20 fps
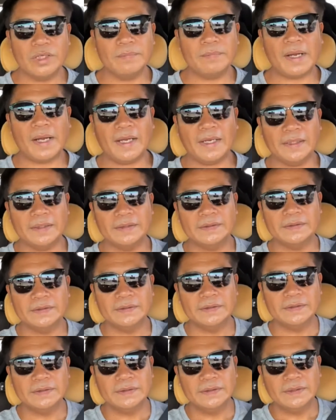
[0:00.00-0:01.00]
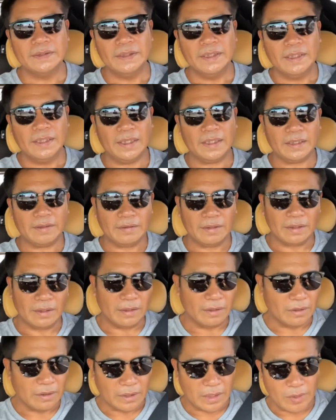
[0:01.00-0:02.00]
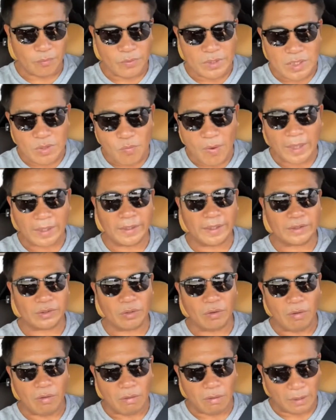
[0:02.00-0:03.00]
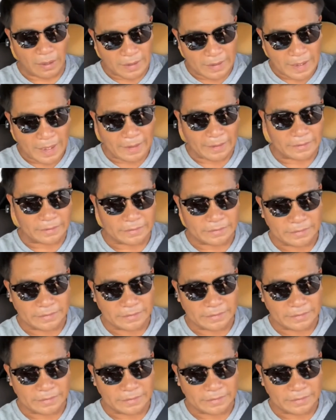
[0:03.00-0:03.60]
งนี้มา และในหนึ่งวันเนี่ยต้องออกร่างกาย